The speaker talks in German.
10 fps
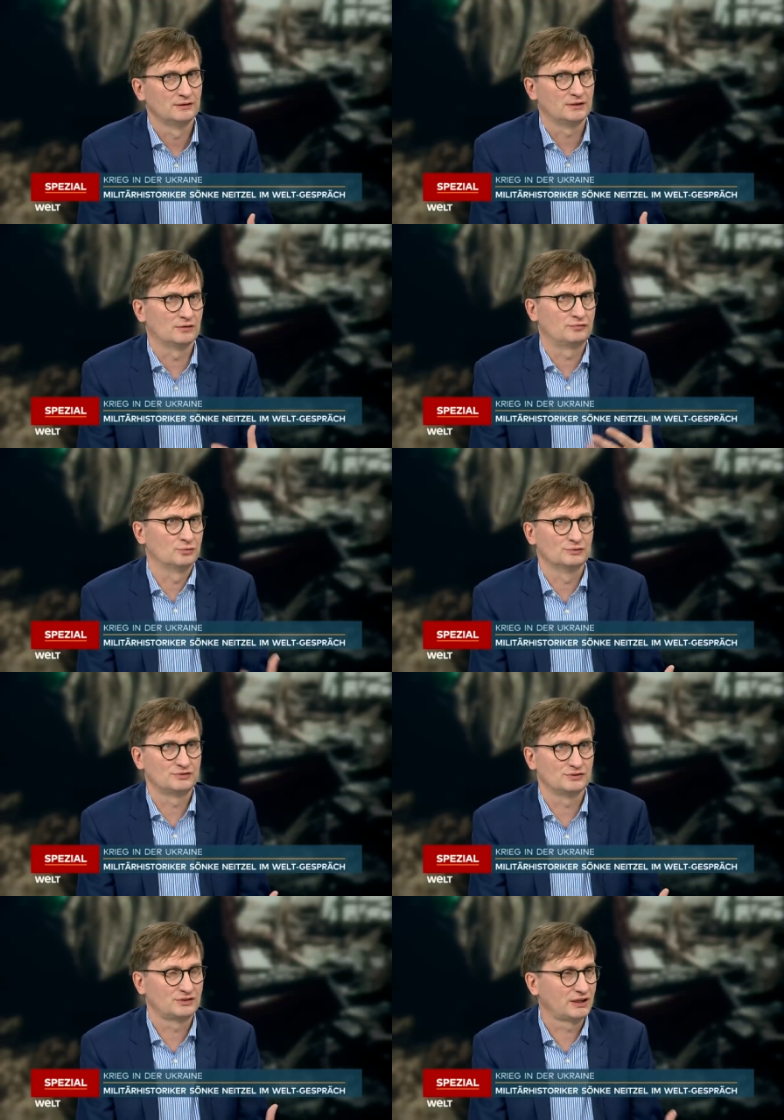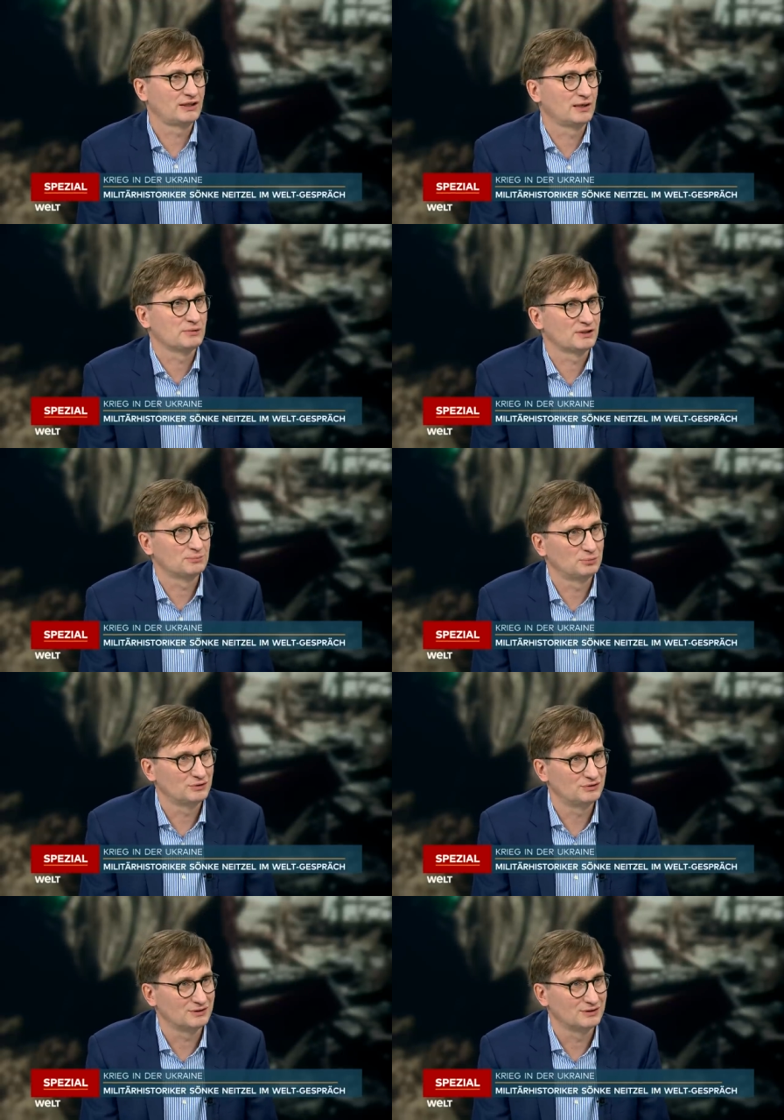Ja, und für uns ist Krieg kein Mittel der
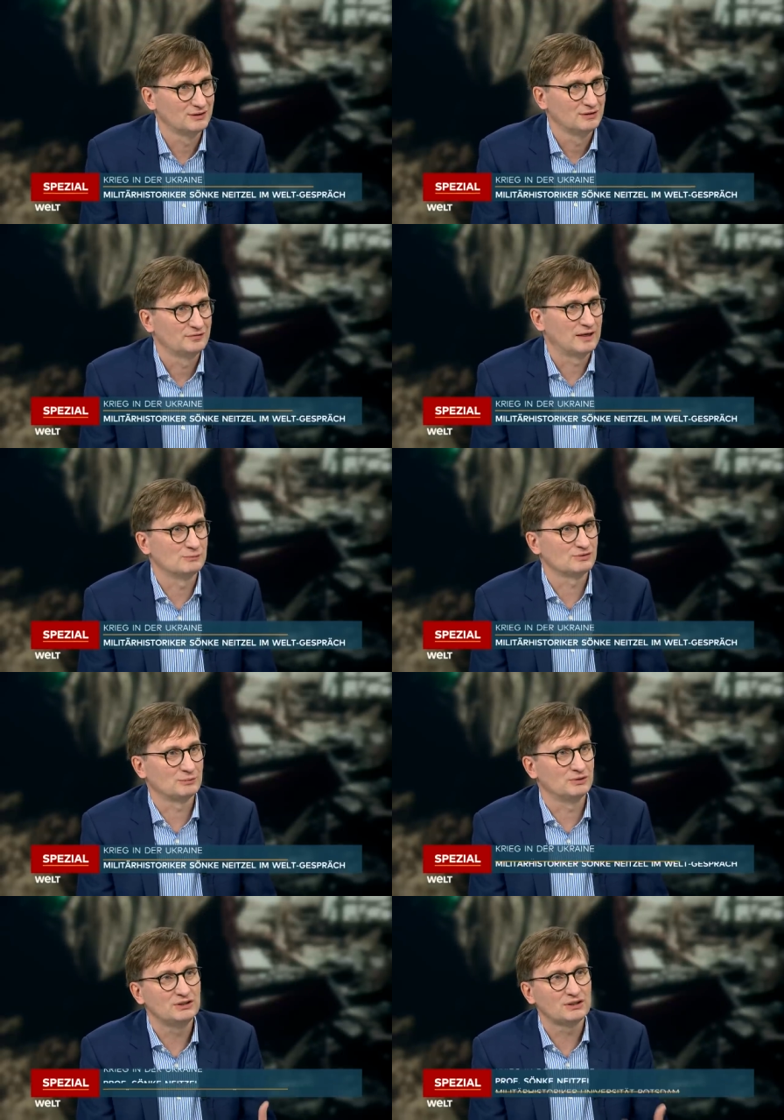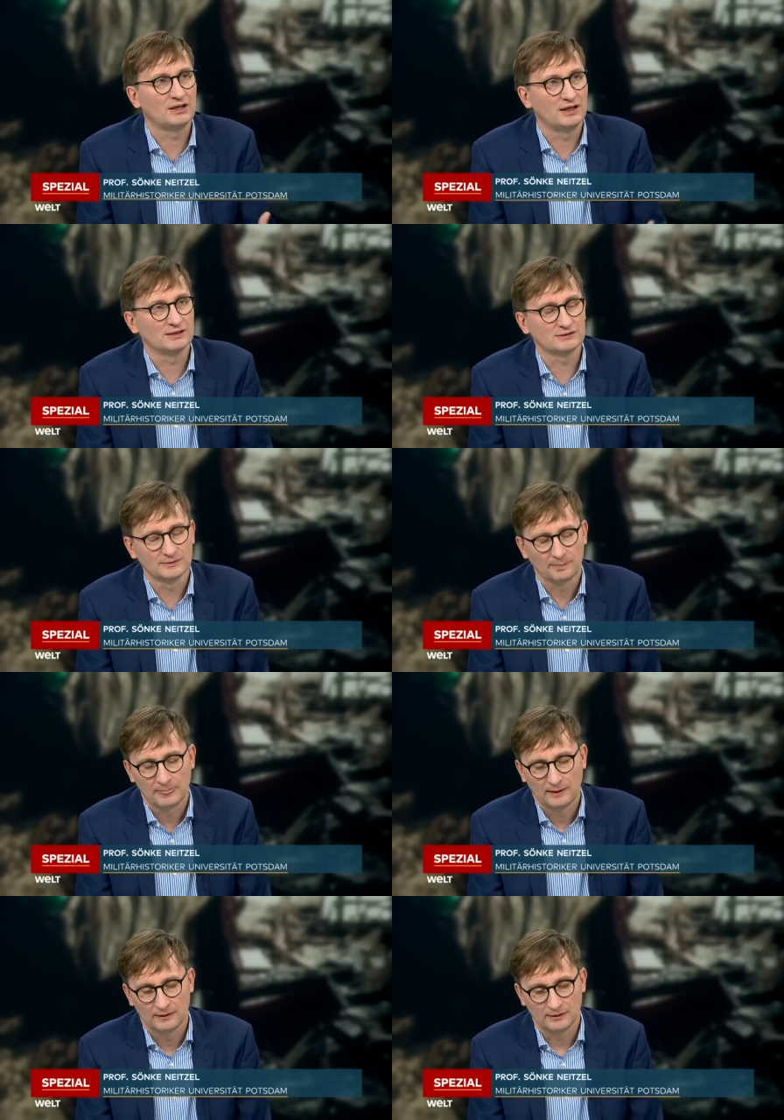Politik. Wir haben es aber nicht gelernt,
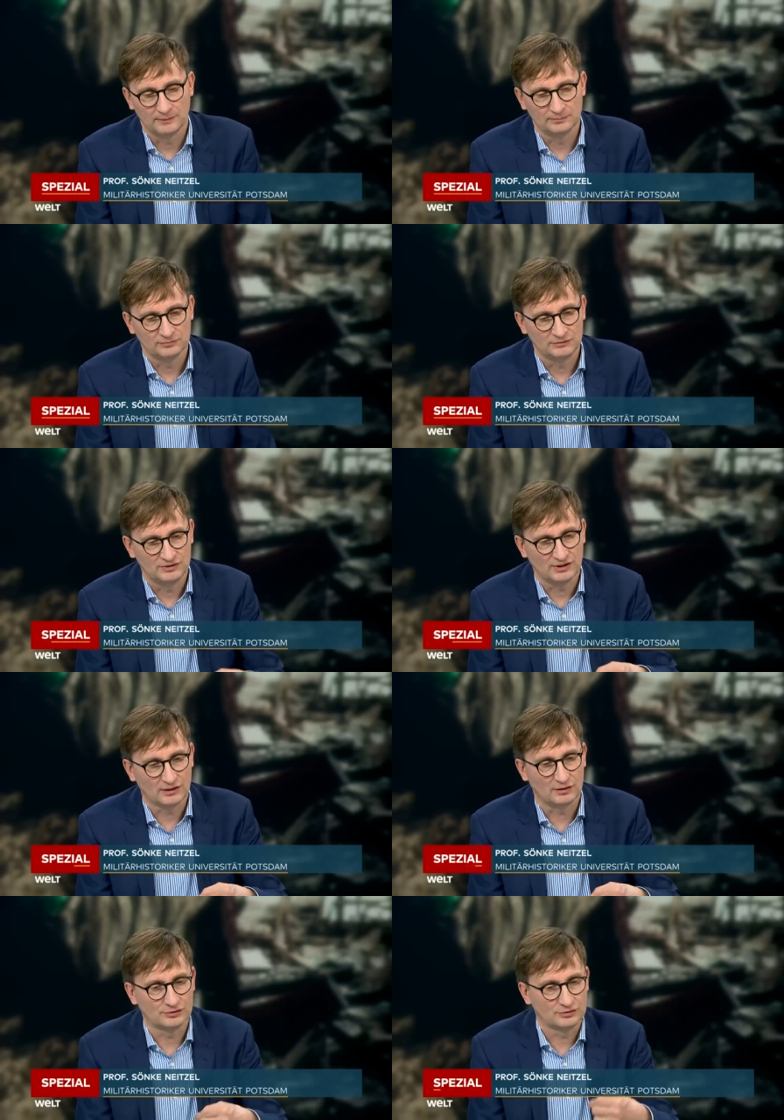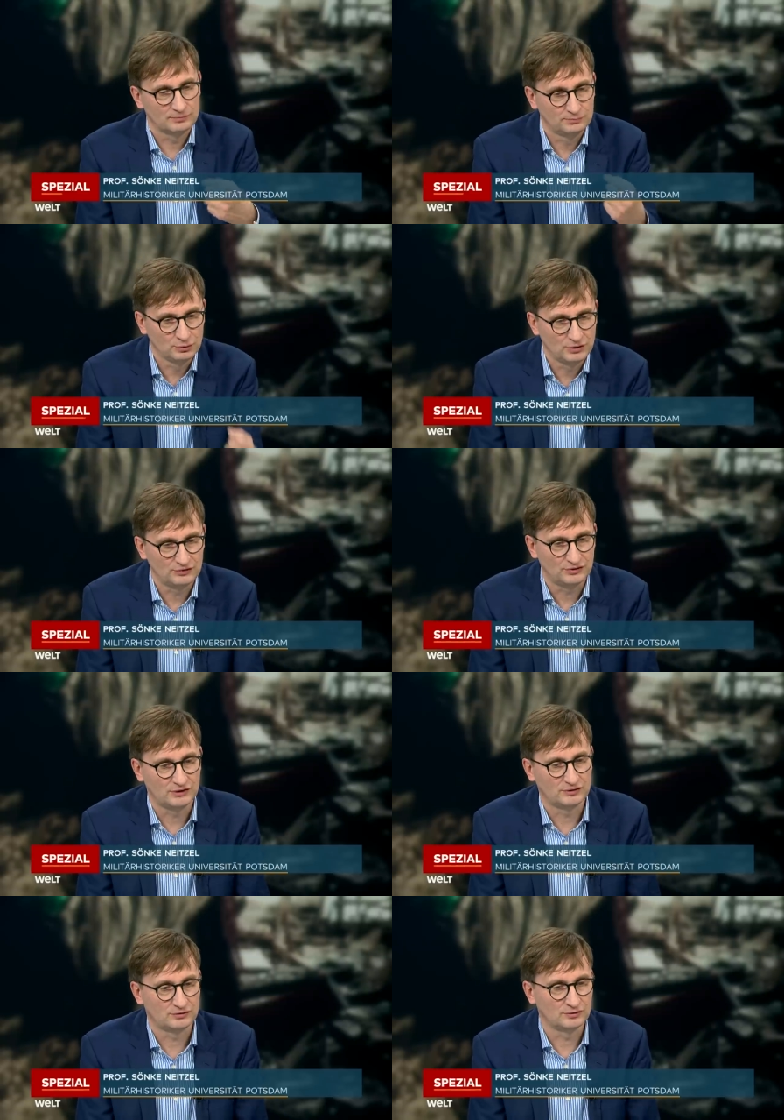ähm, die Sache aus Putins
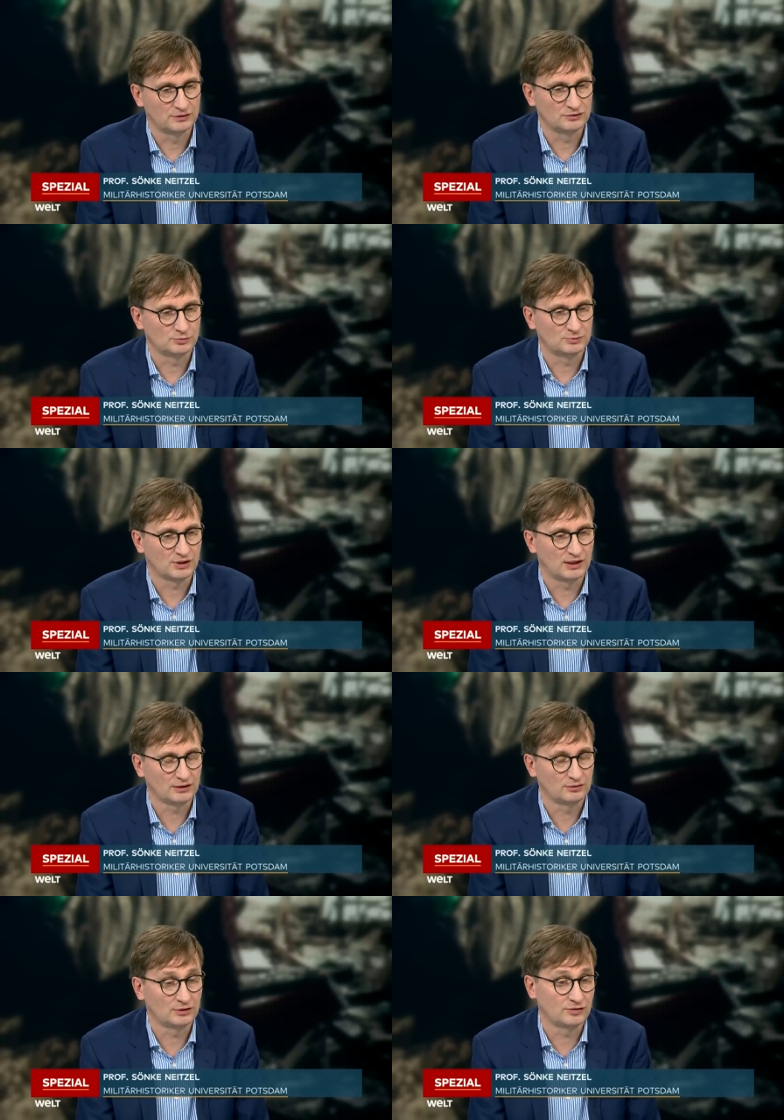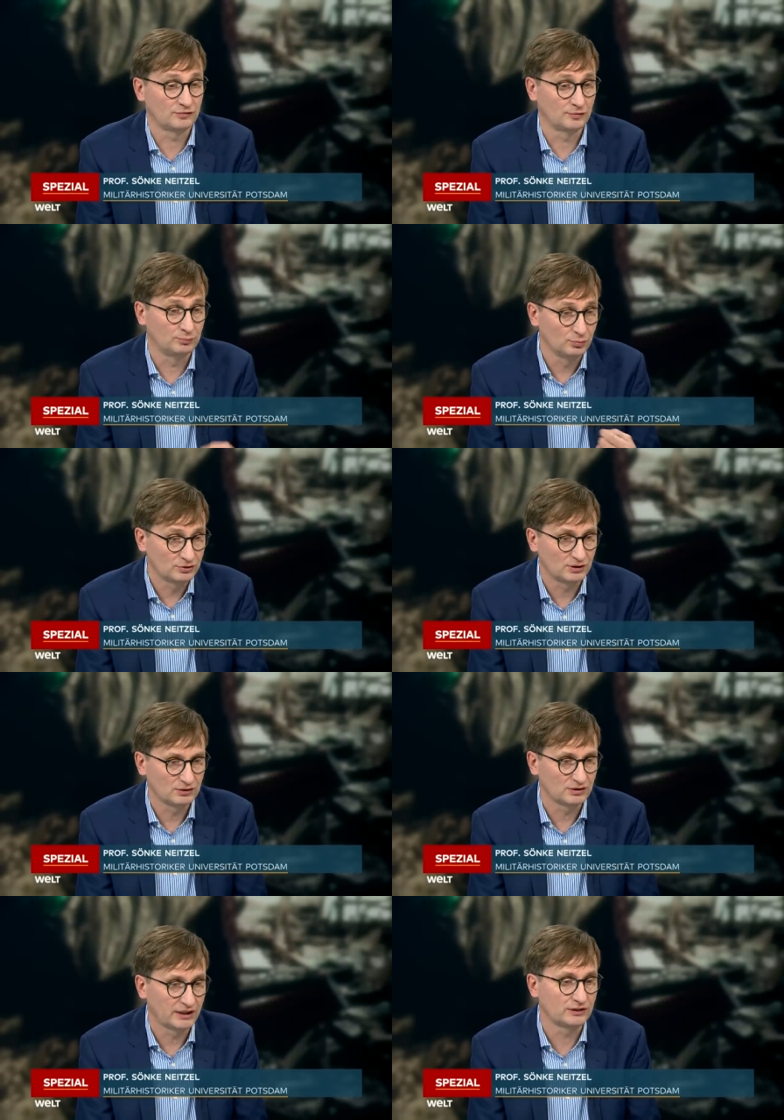Sicht äh, zu betrachten und dass für
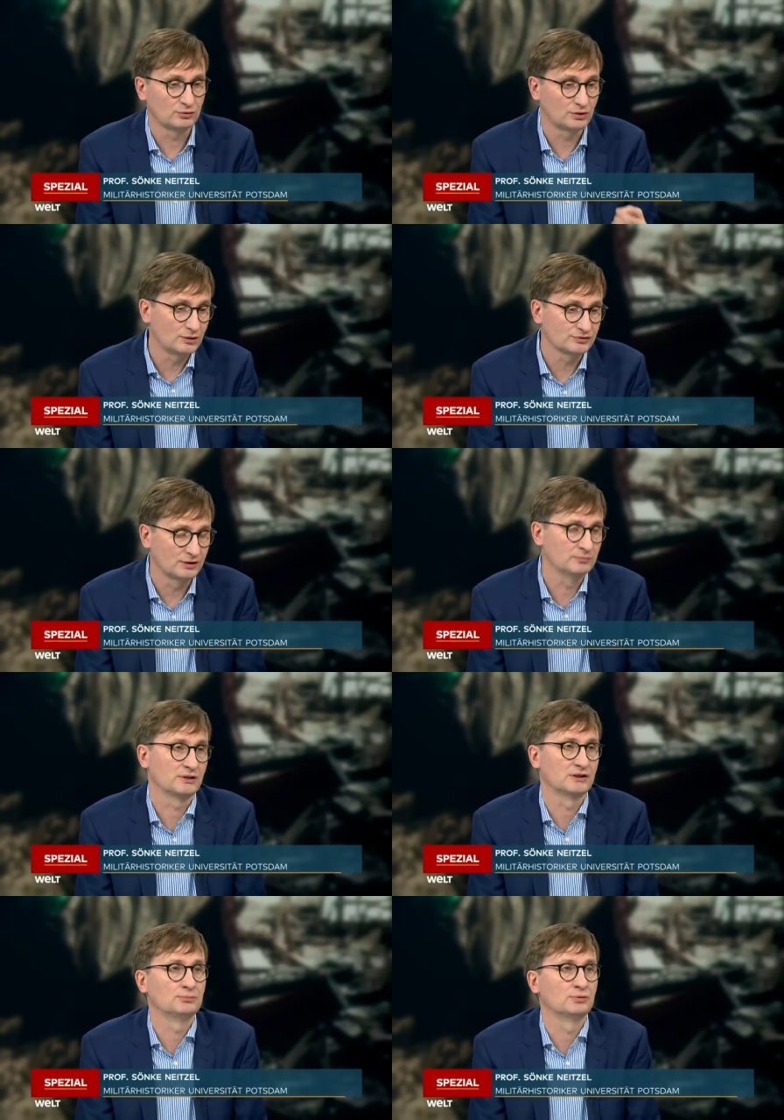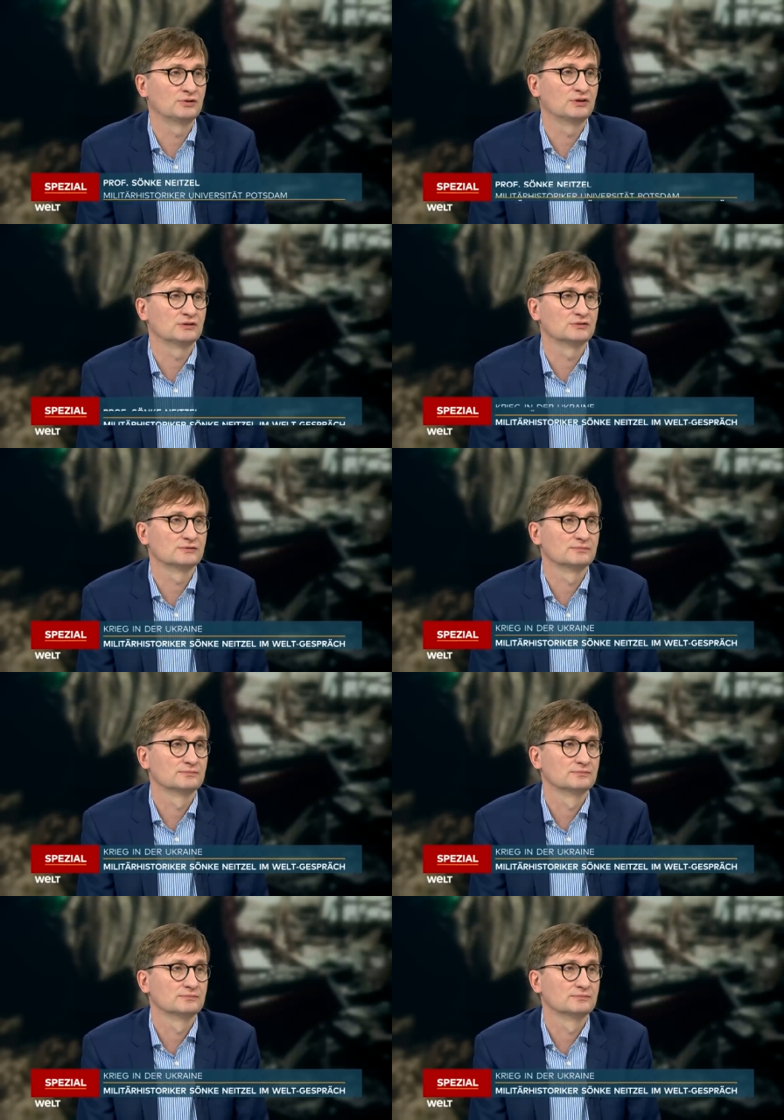Putin Krieg durchaus ein Mittel der Politik ist.